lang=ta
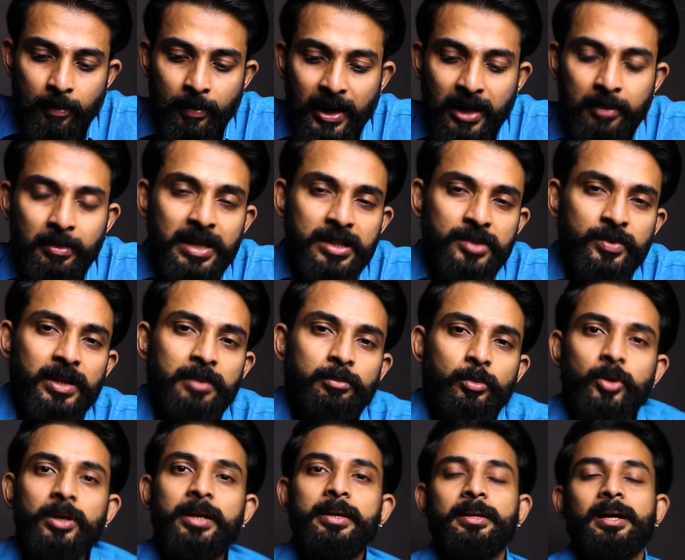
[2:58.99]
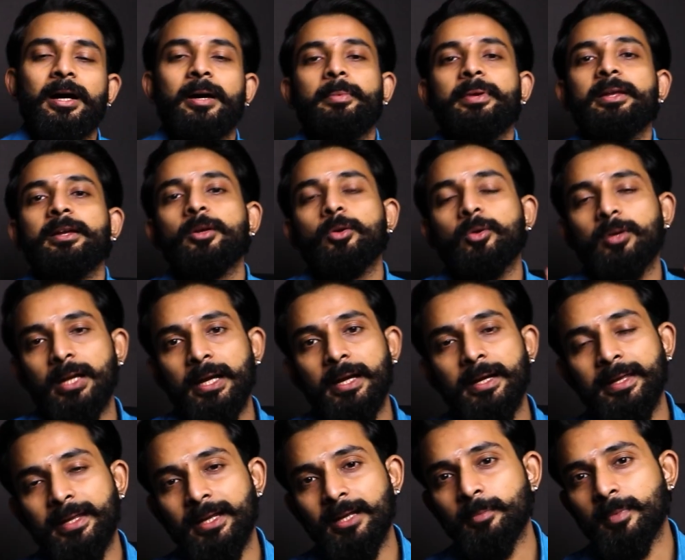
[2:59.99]
பரமேஸ்வரி முருகன் அப்படிங்கிற ஒரு
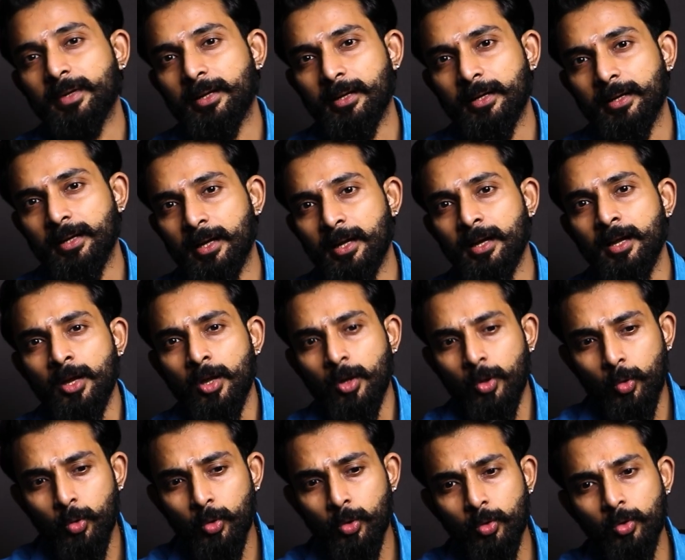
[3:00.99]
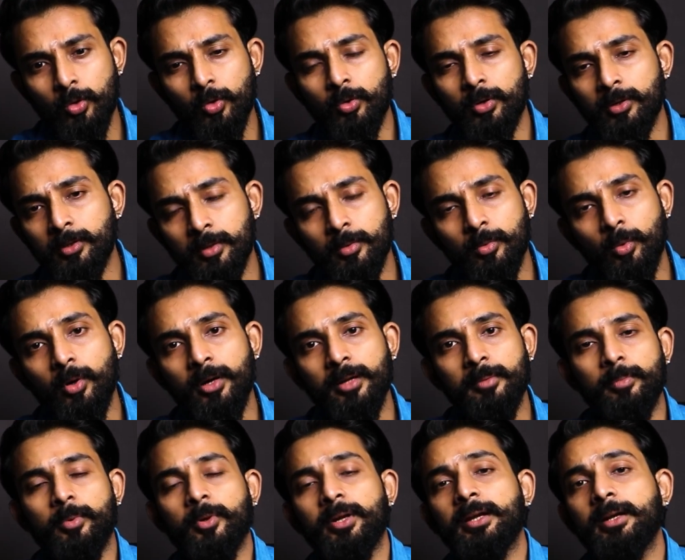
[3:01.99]
லேடி என்ன பண்ணுறாங்கன்னா குடு குடு குடுன்னு ஓடி
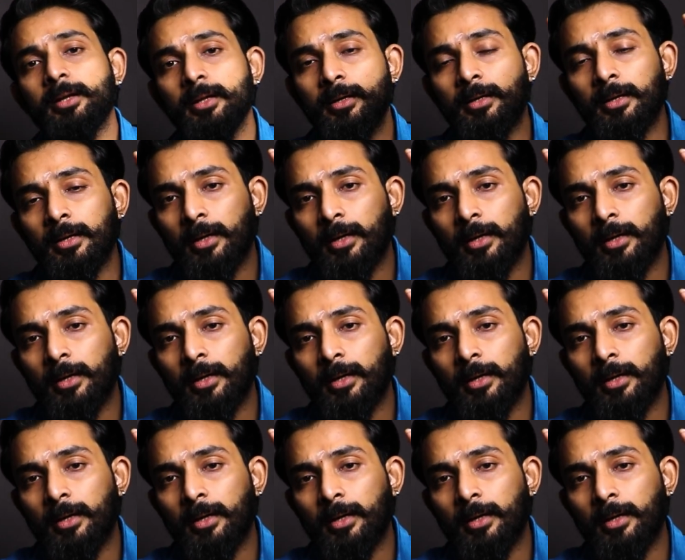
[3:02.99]
போயிட்டு